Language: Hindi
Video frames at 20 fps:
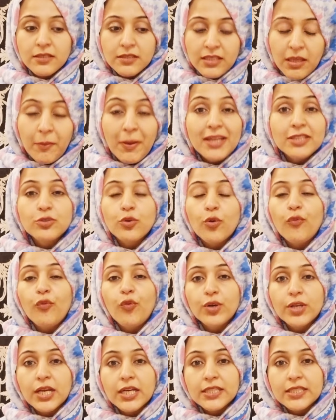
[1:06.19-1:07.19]
दामाद को
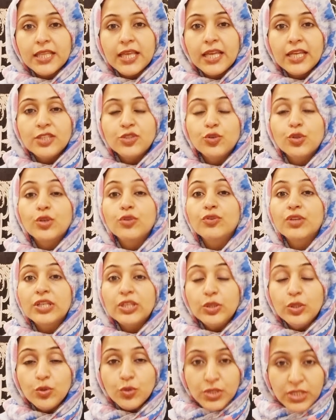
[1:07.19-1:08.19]
फ़ोन करते हैं जो कि उनकी
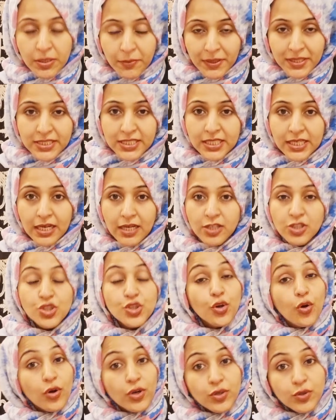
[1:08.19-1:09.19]
दूसरी बेटी का
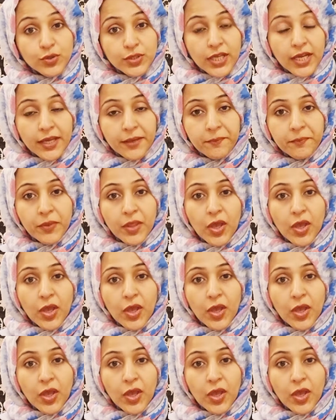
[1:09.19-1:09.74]
शोहर होता है